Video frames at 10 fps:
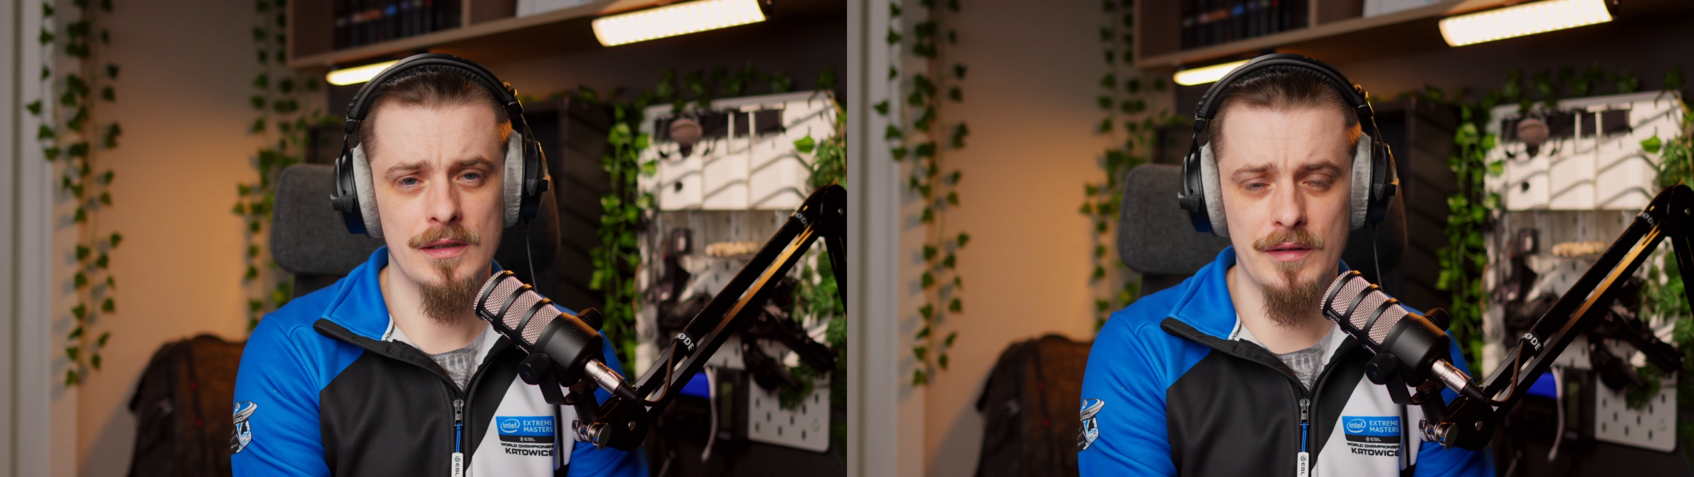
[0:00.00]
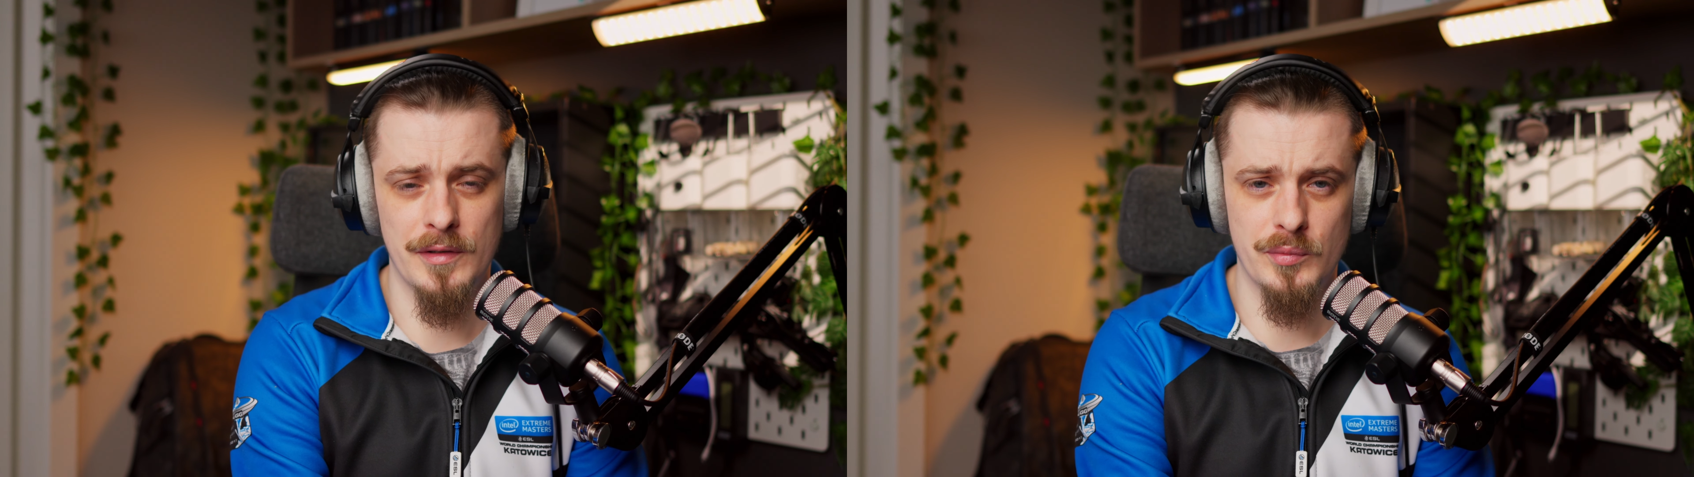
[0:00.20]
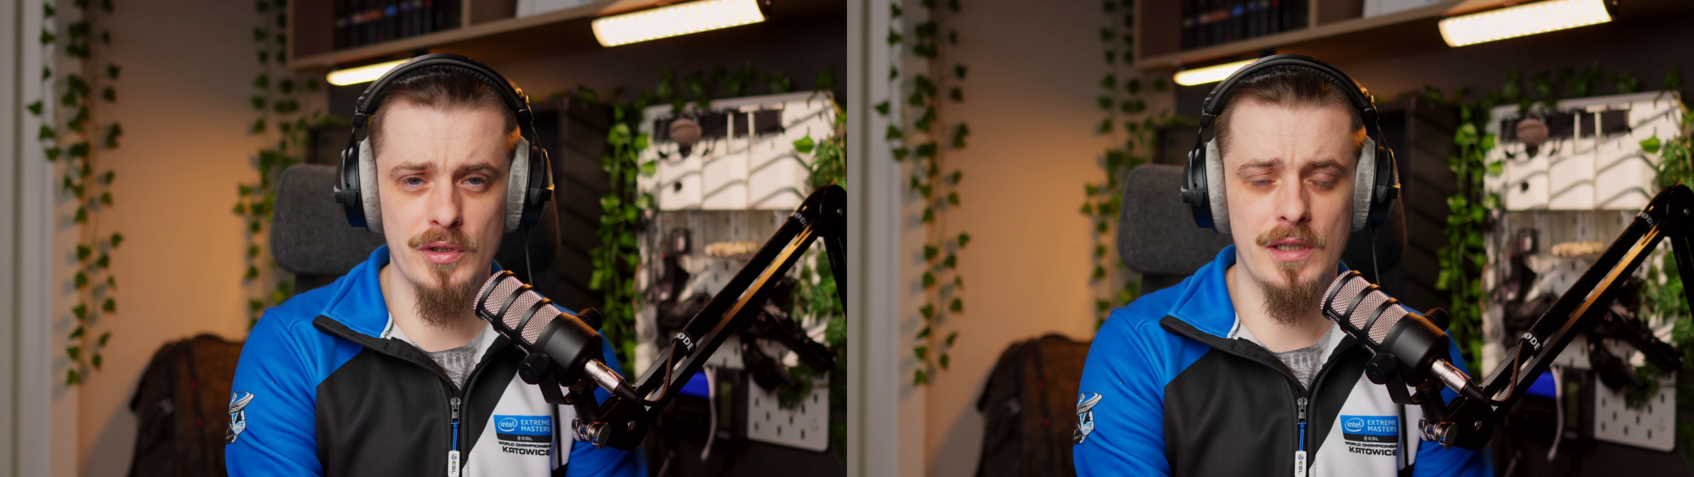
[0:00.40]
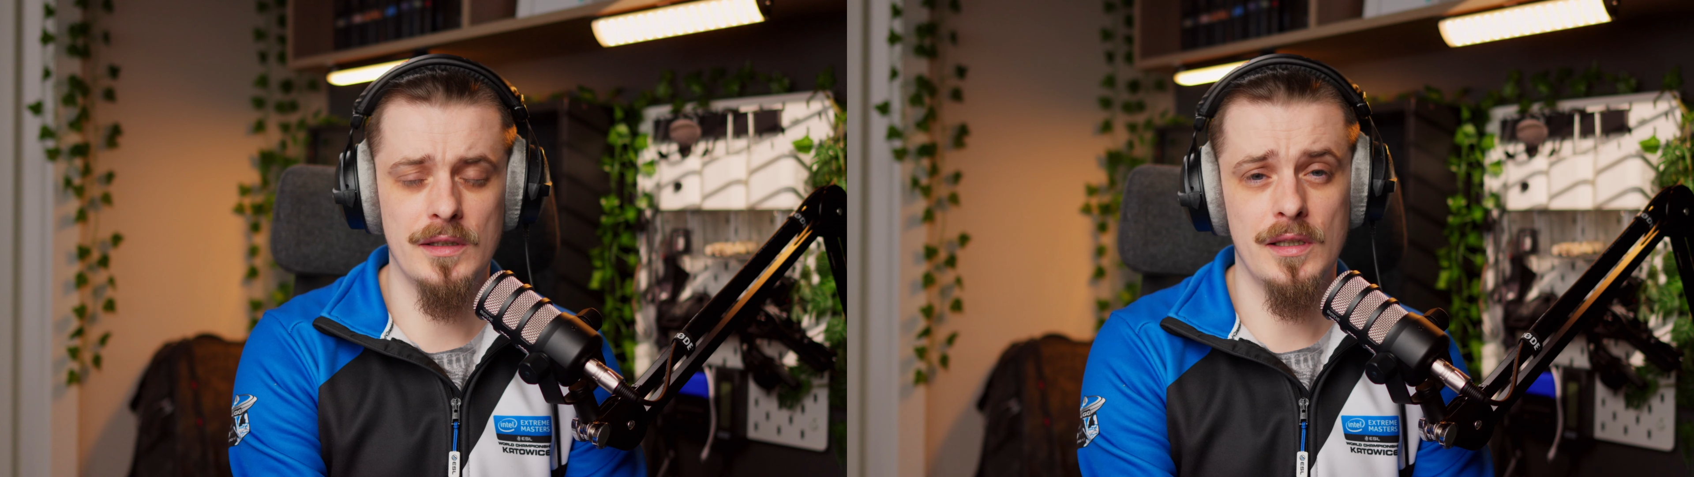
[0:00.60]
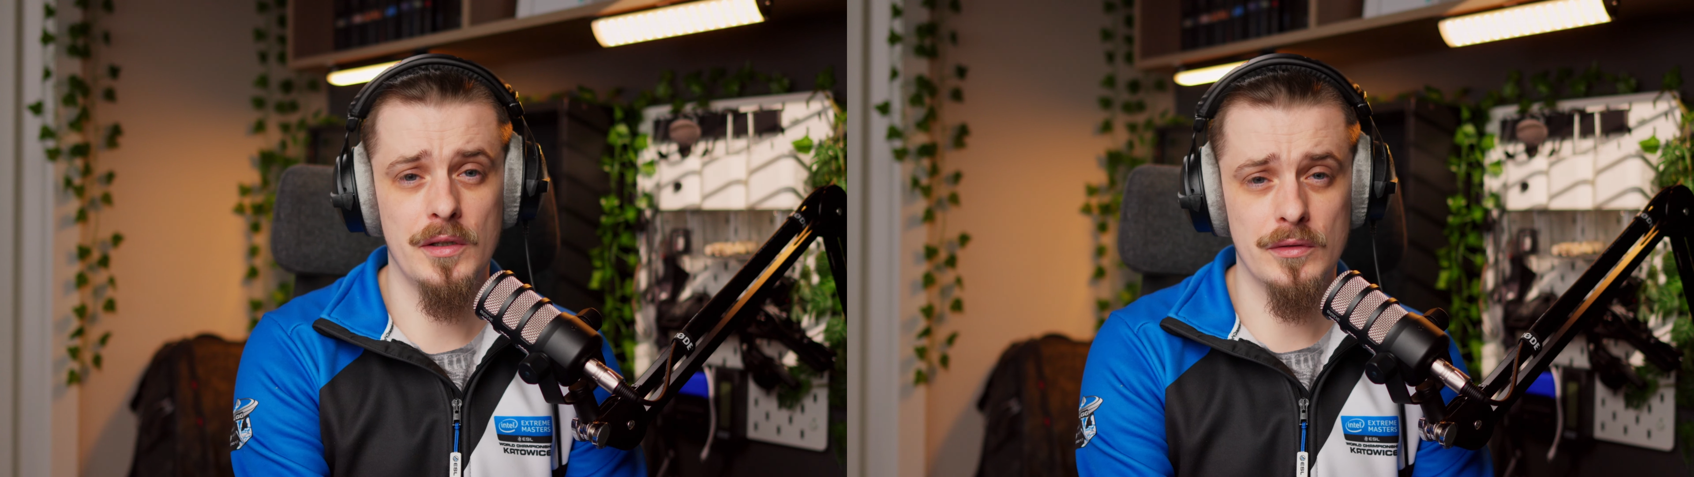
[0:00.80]
nawet
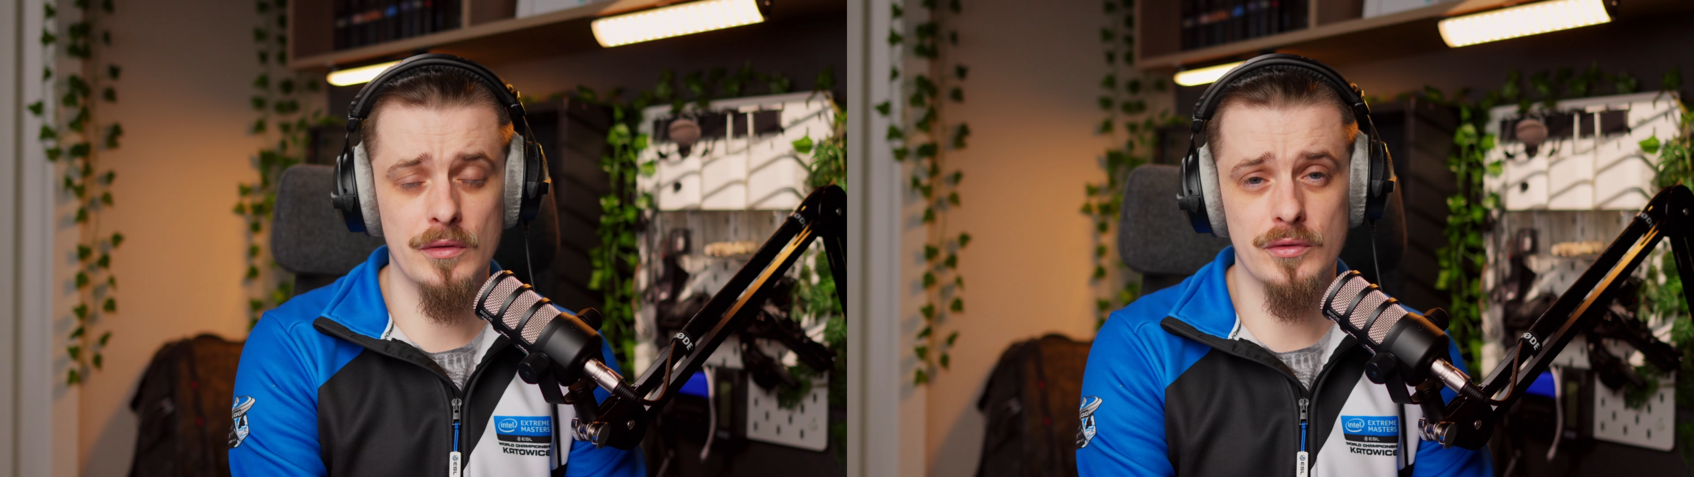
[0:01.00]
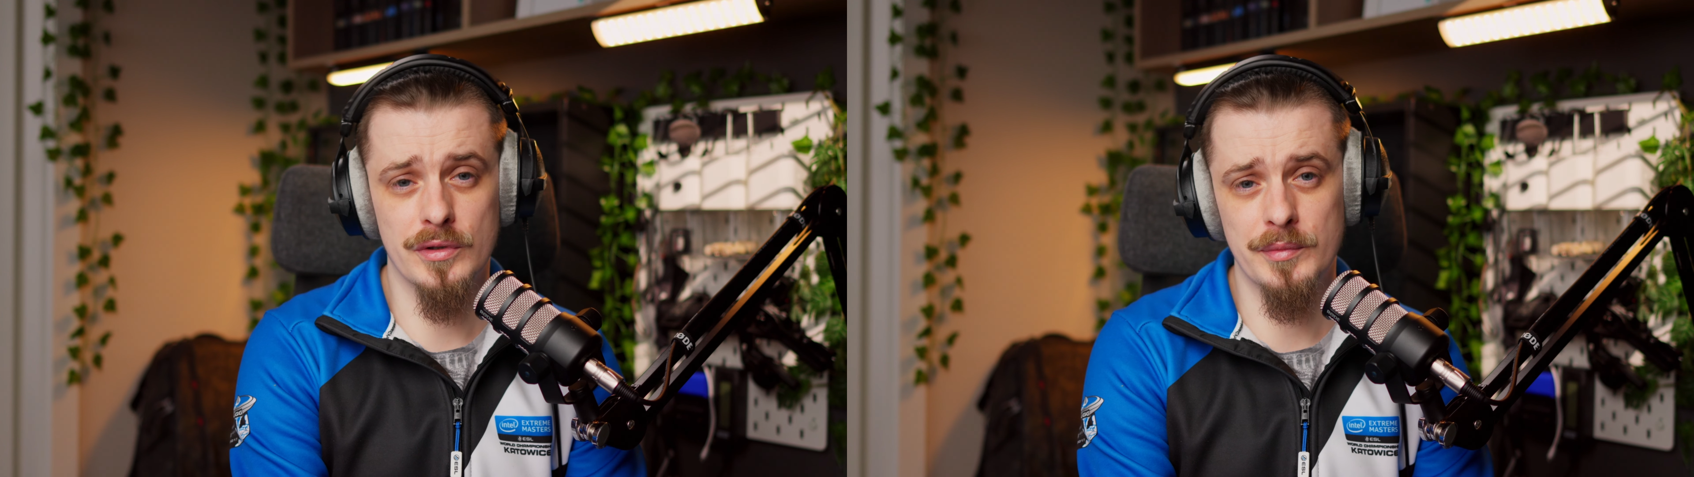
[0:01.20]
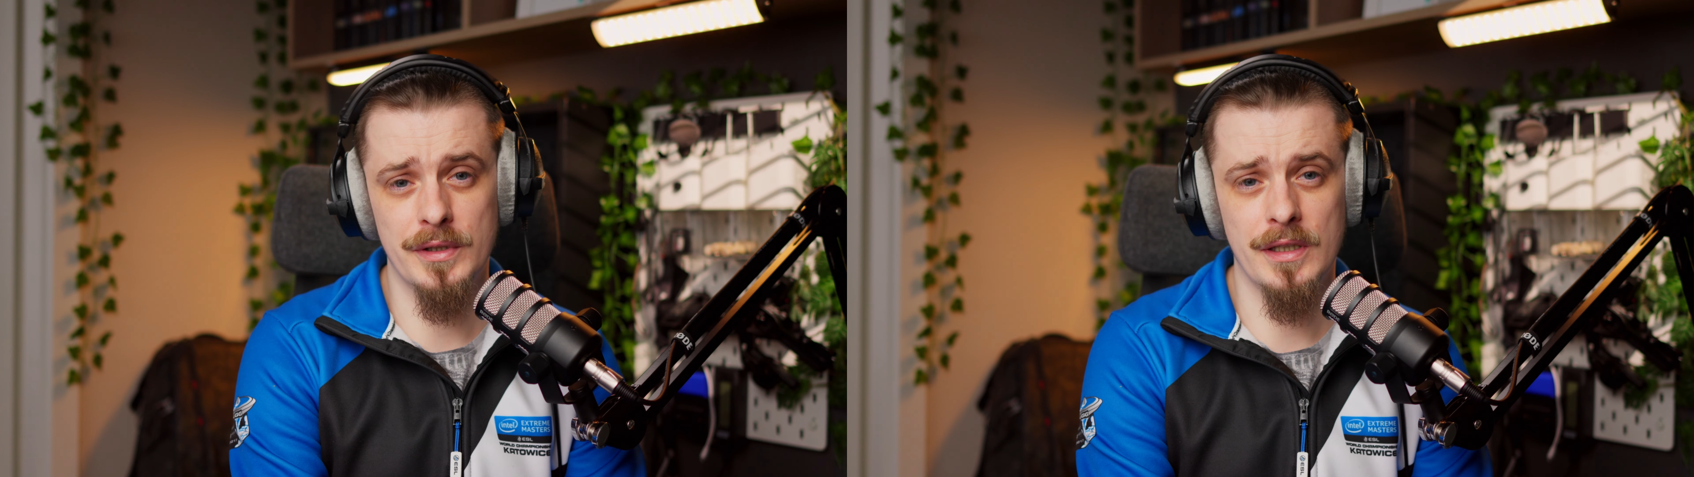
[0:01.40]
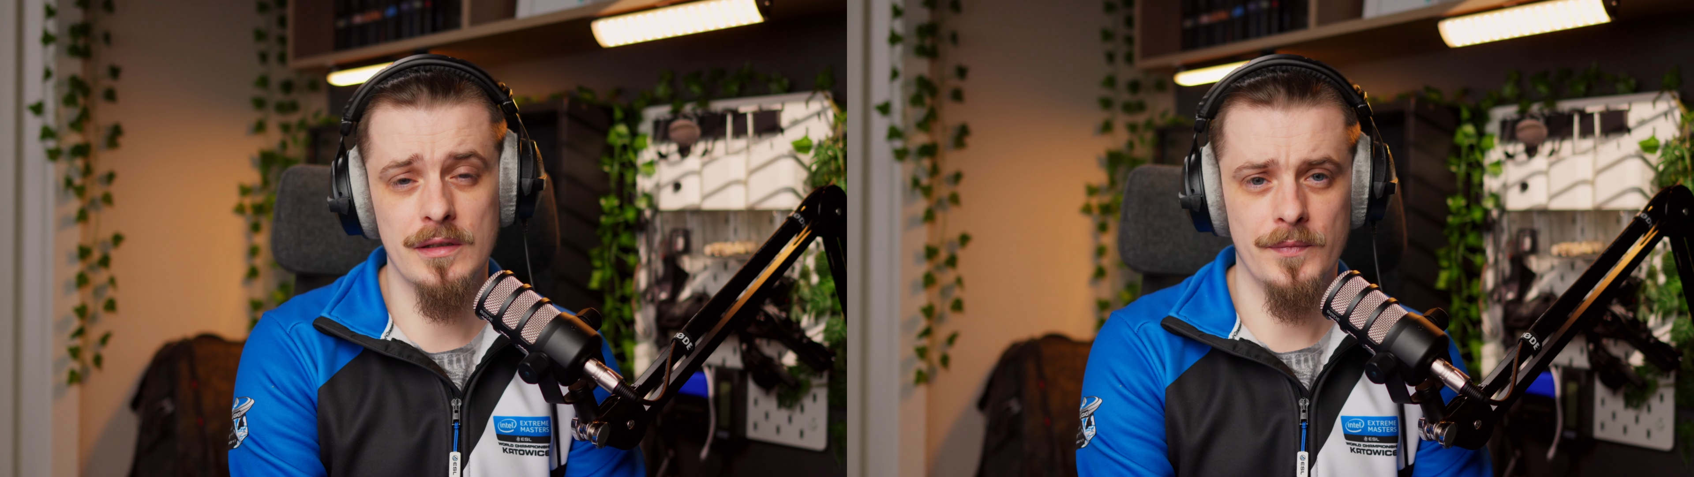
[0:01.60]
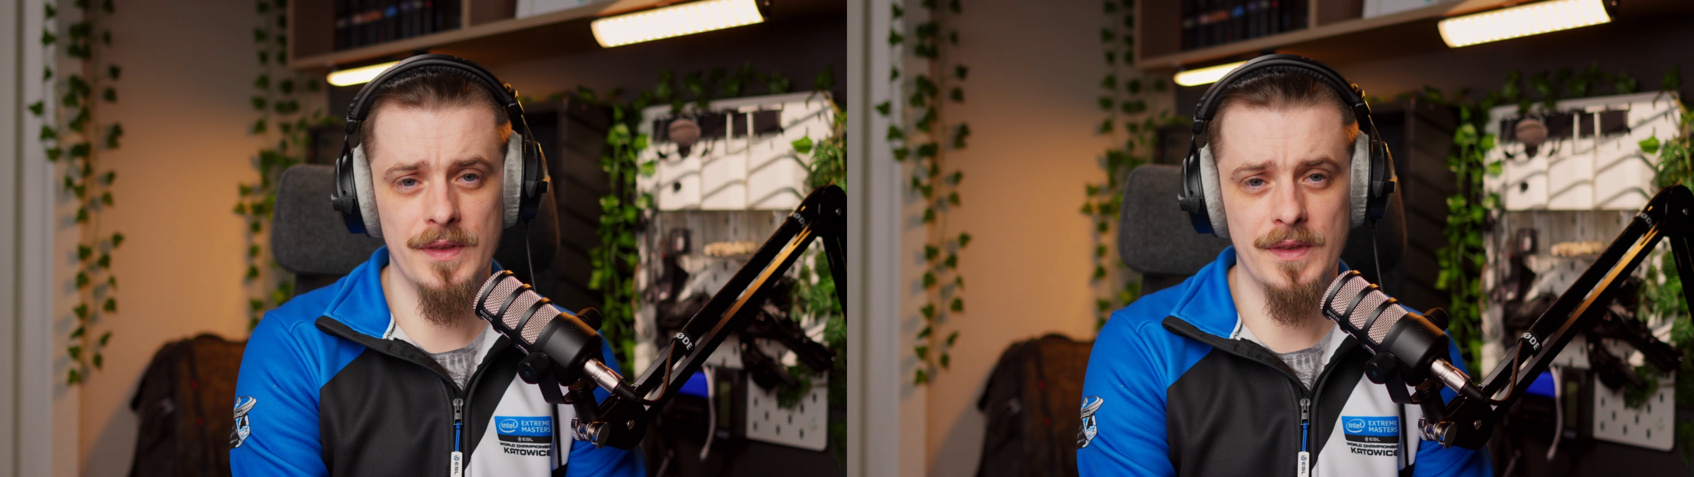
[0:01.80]
przekręcając go szybciej,